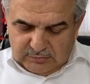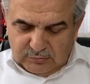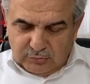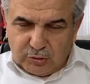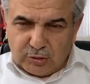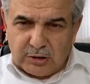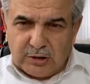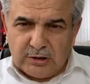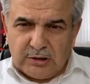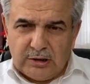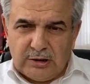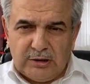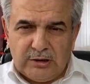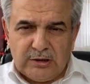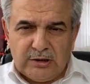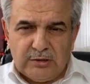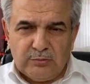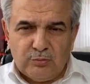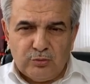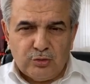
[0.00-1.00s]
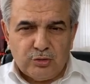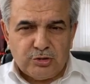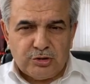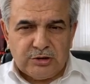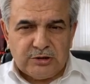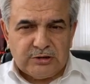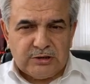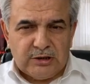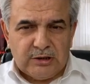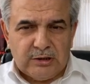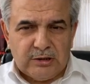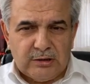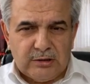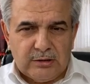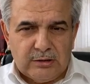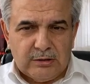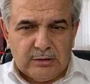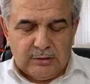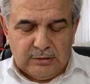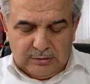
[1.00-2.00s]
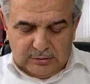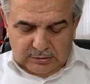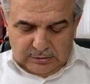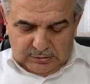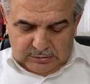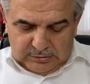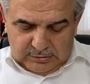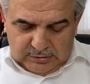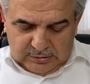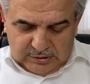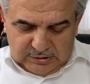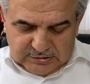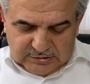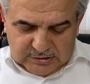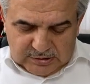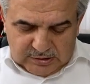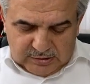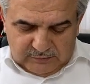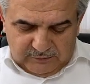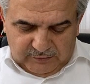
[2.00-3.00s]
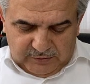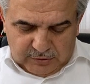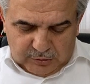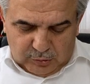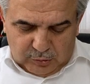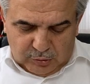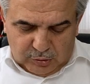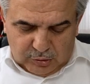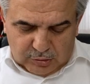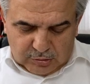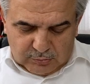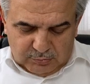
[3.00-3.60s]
Burada iki mucize nazara veriliyor.